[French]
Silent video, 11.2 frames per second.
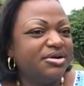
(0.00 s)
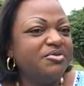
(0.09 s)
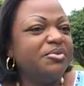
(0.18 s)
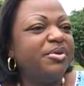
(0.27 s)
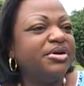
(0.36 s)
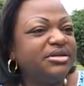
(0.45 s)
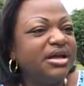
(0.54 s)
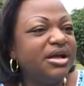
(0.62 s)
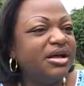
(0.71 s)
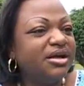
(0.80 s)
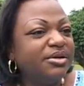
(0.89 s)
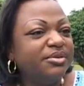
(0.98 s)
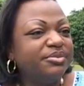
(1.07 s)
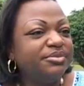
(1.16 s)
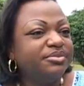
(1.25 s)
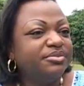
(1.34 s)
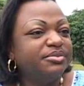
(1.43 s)
que vous portez à,
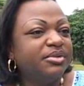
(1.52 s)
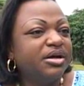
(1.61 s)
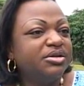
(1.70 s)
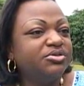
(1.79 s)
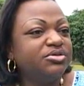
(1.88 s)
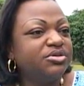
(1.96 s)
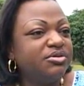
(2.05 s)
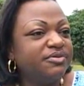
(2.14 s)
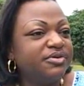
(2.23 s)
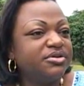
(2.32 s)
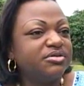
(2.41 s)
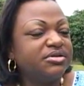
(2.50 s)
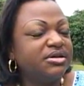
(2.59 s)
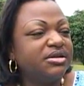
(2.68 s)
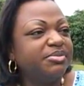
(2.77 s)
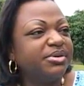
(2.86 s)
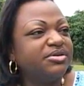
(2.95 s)
tout ce que nous faisons au
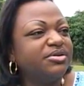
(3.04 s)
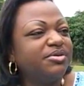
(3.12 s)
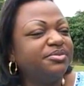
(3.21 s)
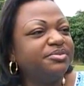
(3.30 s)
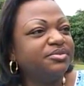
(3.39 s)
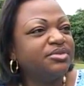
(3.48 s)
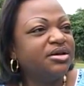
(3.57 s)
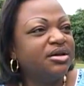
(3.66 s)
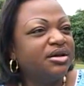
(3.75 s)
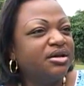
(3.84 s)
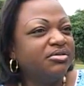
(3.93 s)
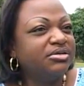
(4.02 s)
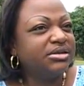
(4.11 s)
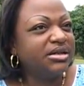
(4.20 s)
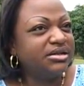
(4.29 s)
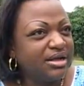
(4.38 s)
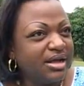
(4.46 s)
sein des prisons. On
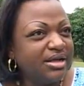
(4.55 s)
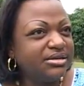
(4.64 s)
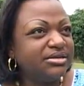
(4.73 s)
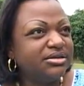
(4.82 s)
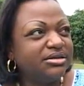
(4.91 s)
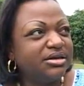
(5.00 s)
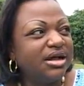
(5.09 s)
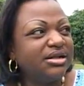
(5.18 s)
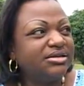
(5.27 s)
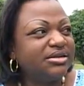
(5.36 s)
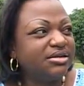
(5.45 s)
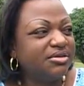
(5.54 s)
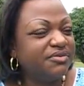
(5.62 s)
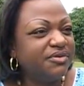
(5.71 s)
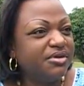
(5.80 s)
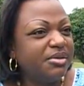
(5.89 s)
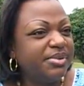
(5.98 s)
s'intéresse à cet
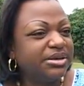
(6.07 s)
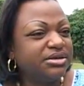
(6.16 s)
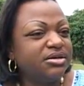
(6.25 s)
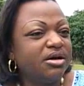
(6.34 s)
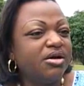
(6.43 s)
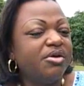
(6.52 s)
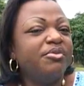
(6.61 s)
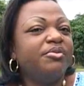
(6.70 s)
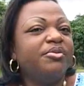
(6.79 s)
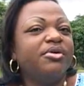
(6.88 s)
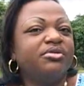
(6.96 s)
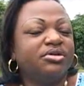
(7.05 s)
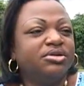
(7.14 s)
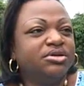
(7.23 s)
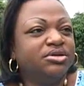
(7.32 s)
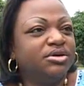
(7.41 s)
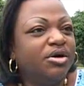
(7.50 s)
enfant-là parce qu'à un moment,
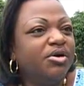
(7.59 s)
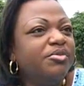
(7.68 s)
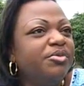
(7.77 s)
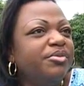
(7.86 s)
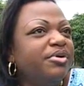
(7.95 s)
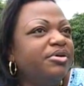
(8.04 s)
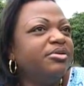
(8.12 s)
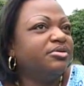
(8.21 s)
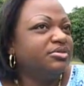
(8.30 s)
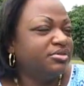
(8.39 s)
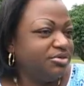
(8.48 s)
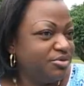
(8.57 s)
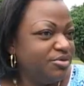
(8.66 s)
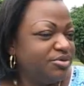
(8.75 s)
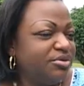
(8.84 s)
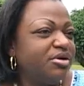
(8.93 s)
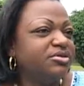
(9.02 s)
un moment je
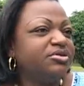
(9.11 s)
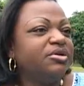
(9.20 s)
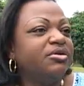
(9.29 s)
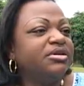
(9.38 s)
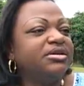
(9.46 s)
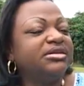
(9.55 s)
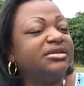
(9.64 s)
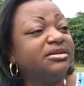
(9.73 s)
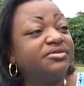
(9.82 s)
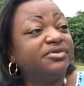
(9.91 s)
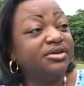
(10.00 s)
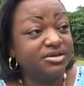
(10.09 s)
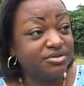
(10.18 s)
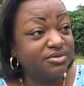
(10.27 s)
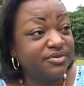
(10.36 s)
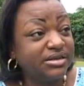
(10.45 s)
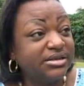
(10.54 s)
me suis rendu compte que c'est des enfants qui
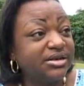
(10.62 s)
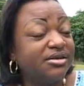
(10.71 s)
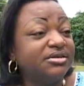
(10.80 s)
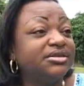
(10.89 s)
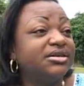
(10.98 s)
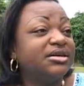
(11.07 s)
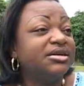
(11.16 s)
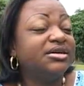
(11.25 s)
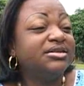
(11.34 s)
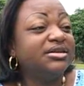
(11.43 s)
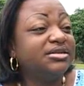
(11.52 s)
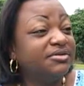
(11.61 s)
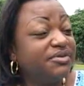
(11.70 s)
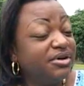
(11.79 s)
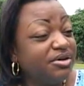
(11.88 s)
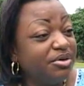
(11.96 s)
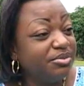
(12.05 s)
souffrent en silence, c'est des
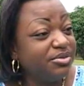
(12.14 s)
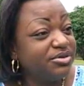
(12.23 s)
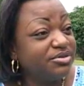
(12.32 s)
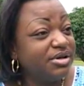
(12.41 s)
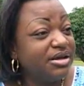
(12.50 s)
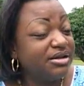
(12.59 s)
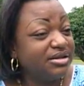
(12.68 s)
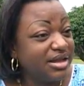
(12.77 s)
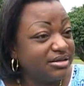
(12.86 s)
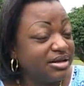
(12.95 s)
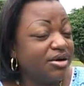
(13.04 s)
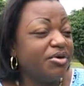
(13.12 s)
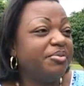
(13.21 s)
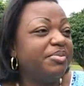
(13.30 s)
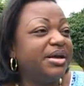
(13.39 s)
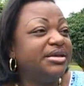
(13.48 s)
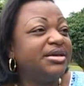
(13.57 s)
enfants qui ont besoin d'être
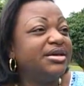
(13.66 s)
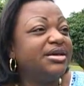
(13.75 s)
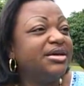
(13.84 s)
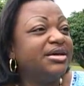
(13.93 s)
accompagnés,